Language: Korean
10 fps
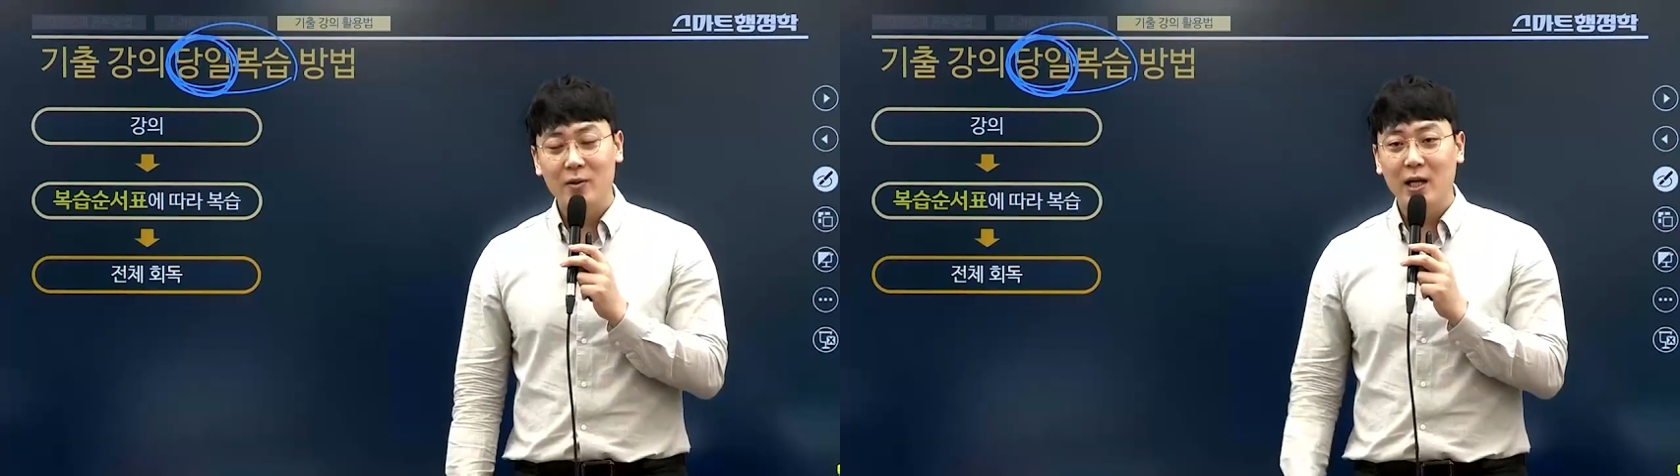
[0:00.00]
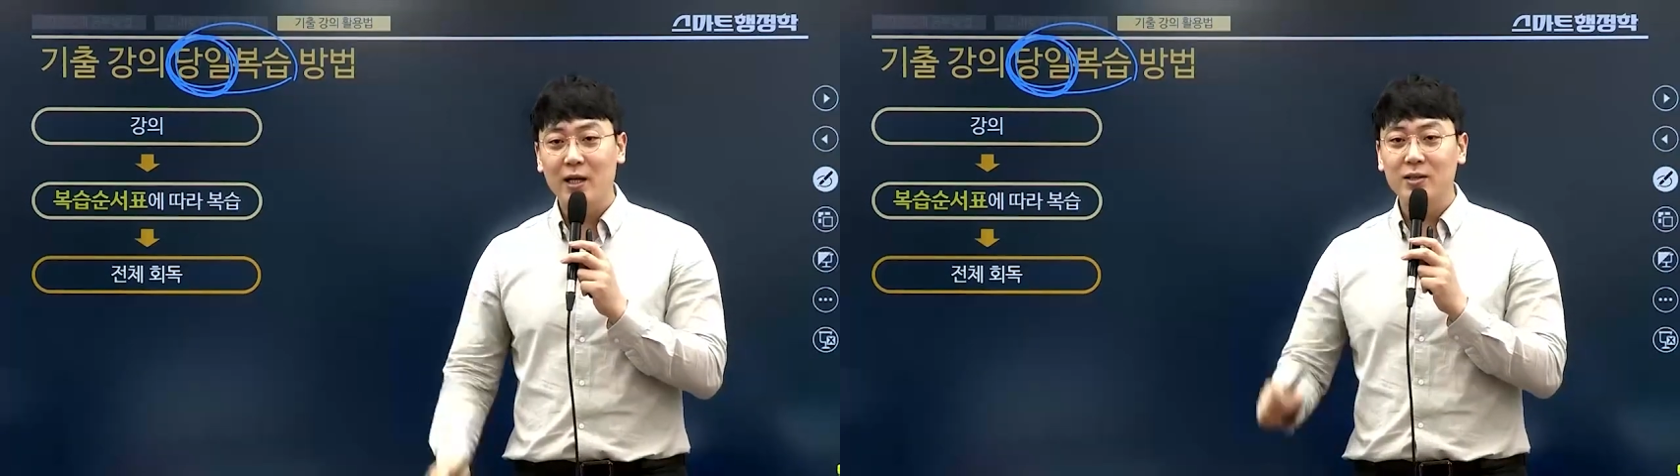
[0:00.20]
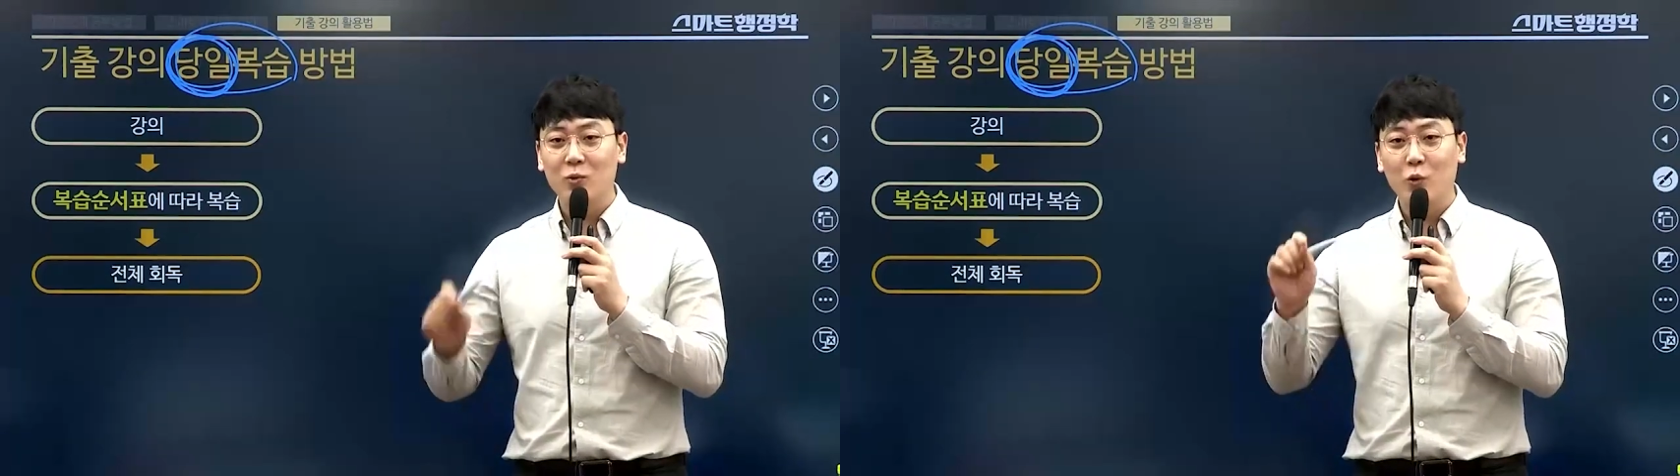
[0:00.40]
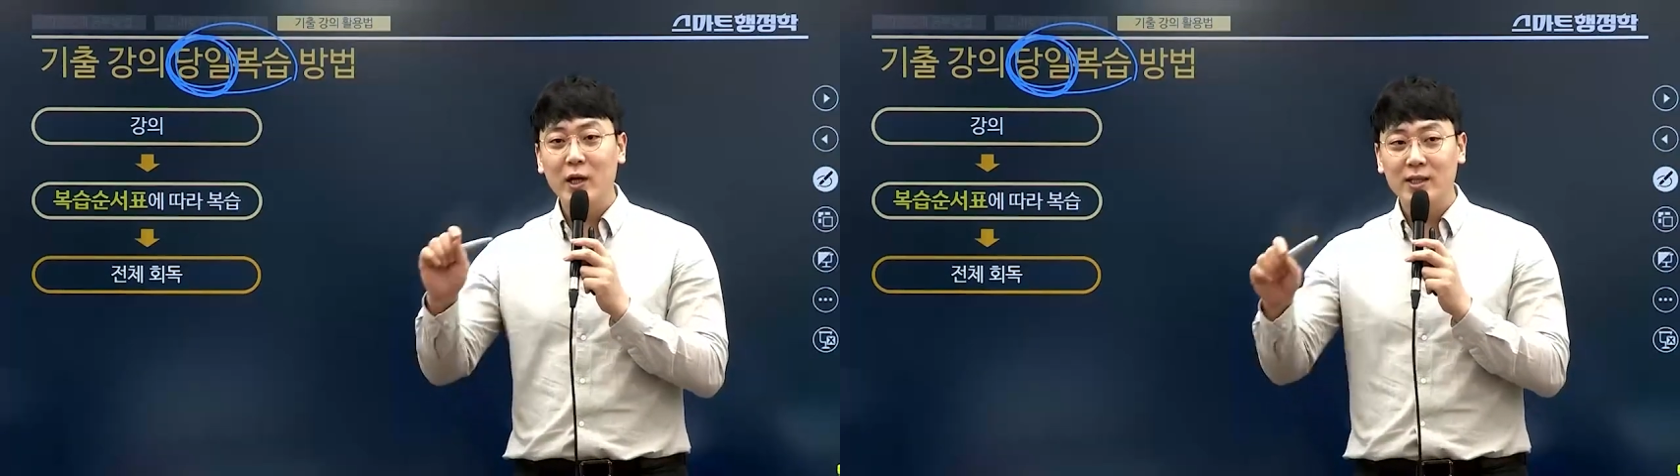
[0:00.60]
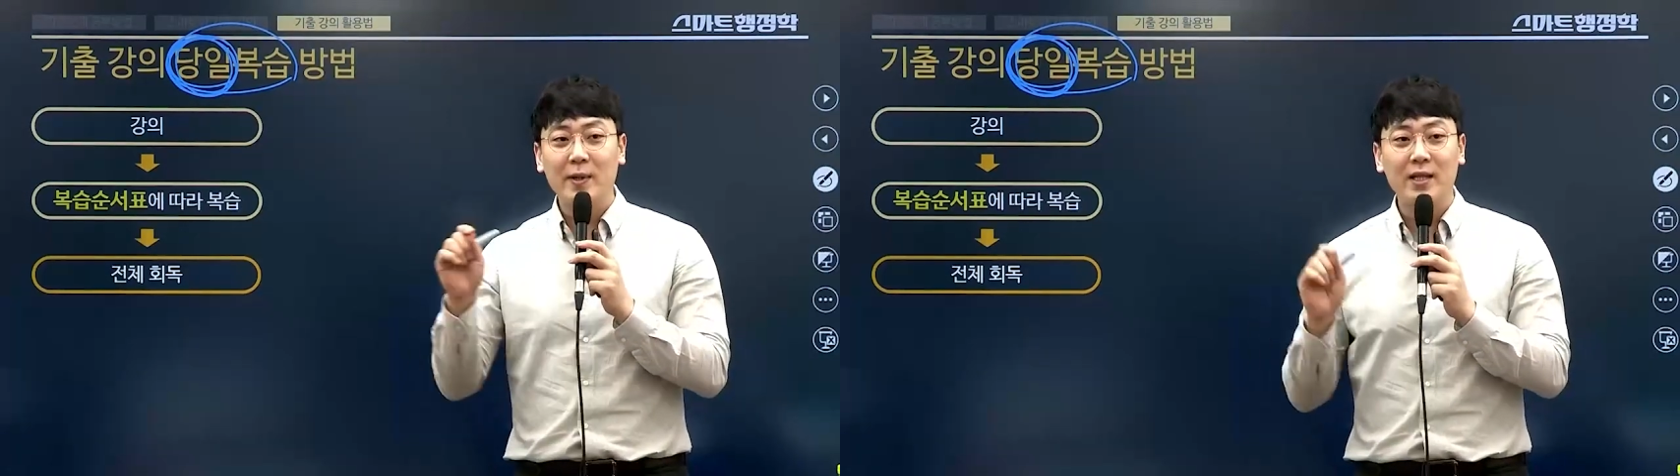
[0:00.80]
객관식 오
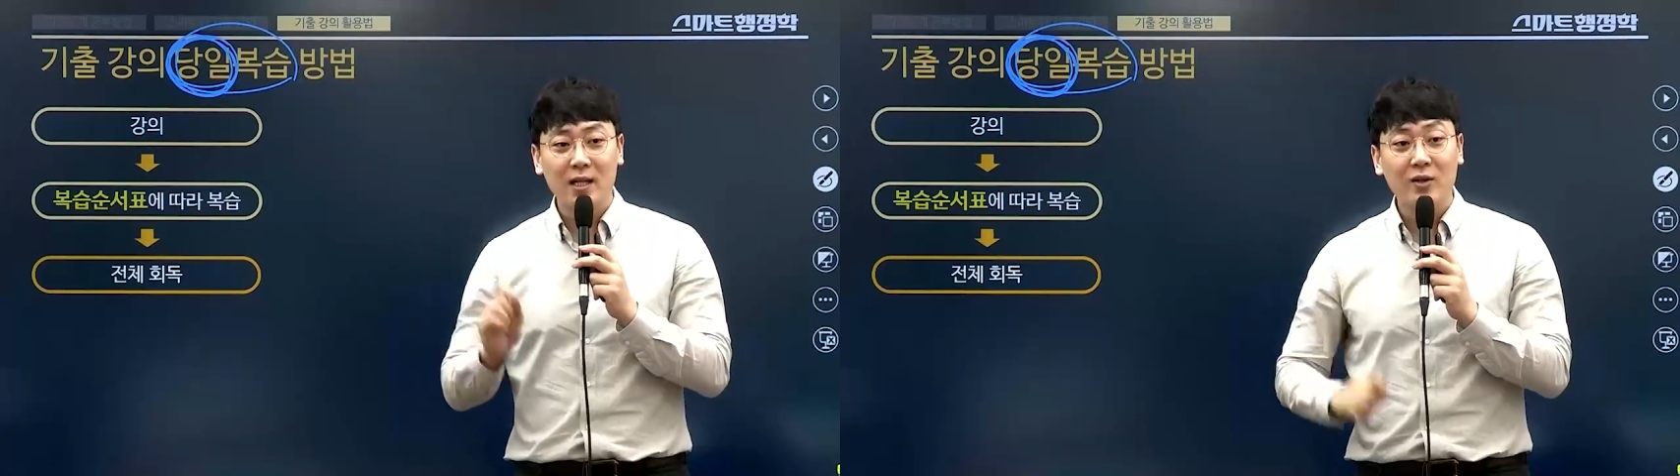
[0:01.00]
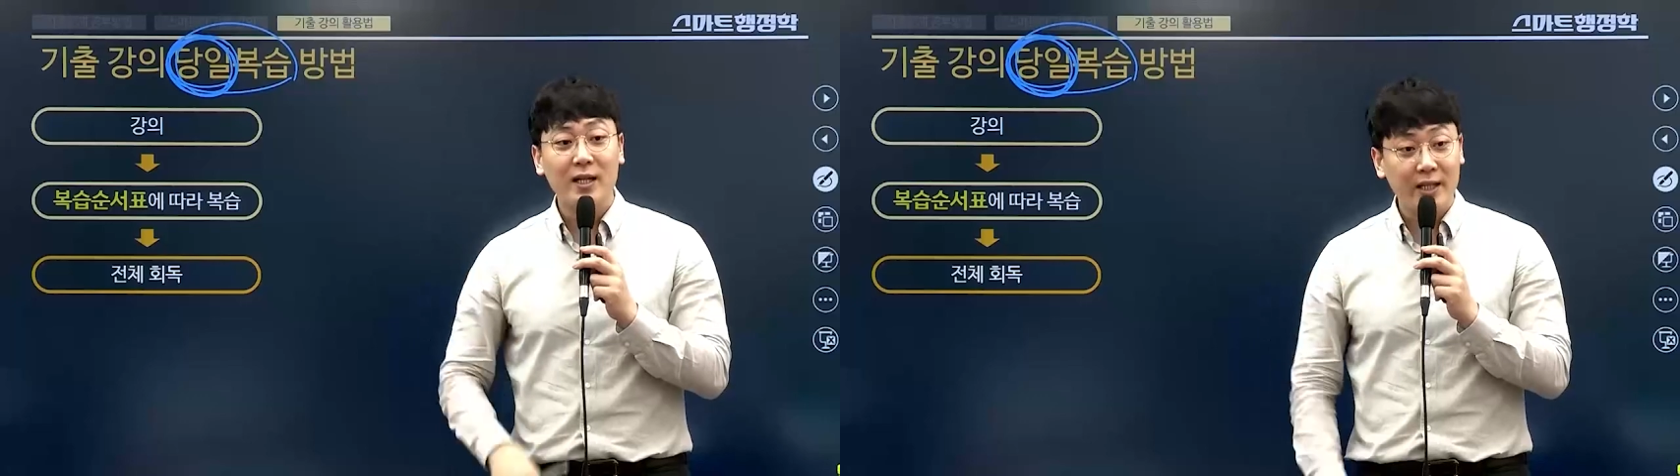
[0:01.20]
엑스 판단하는 거